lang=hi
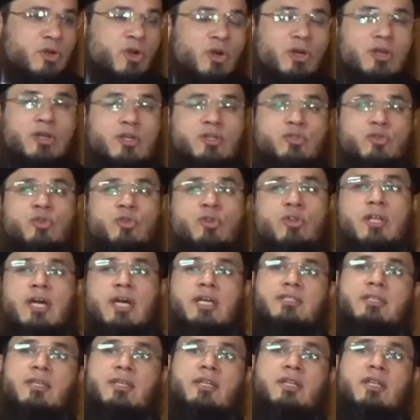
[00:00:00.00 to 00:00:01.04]
और
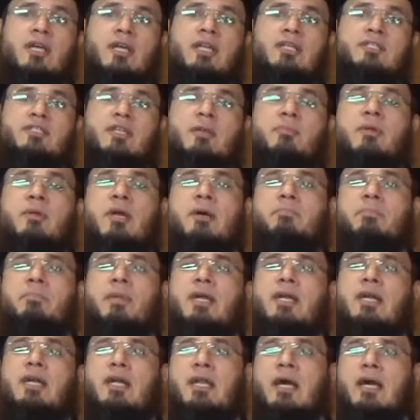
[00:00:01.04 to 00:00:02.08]
रसूलुल्लाह सल्लल्लाहु अलैहि वसल्लम का
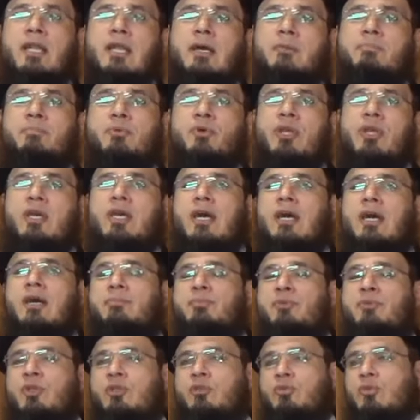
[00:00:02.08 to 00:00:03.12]
अपना घराना पूरे
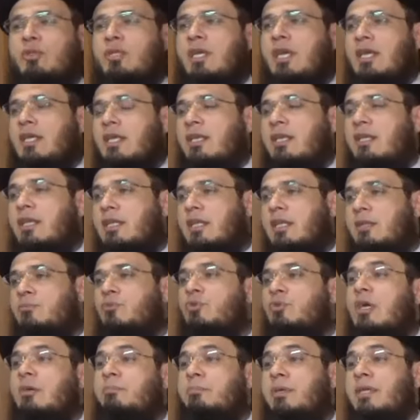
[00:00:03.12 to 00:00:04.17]
पूरी दुनिया के लिए एक
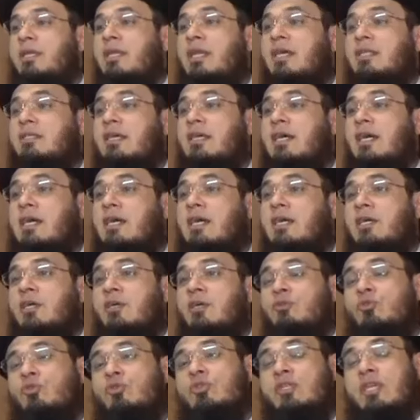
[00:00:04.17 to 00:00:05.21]
नमूना बनना था
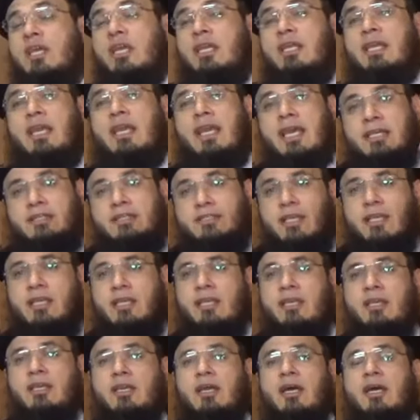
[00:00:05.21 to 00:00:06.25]
तो उसके लिए ऐसे
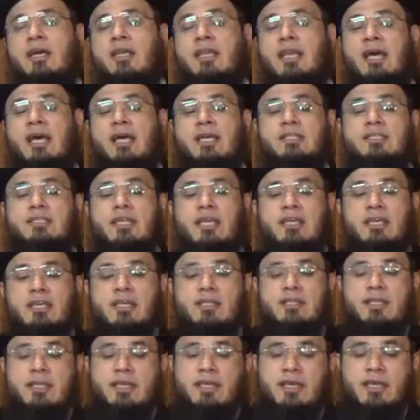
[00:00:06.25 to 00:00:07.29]
ही अखलाक
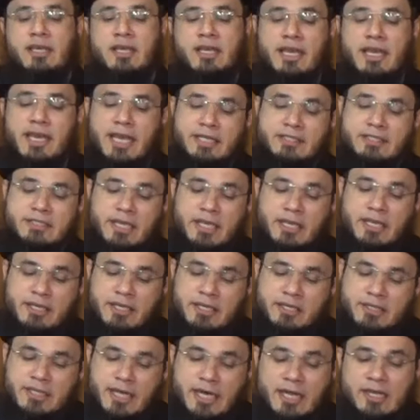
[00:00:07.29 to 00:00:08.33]
चाहिए थे ऐसे ही
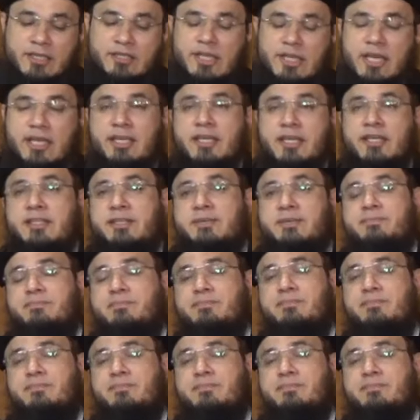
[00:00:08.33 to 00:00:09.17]
किरदार चाहिए थे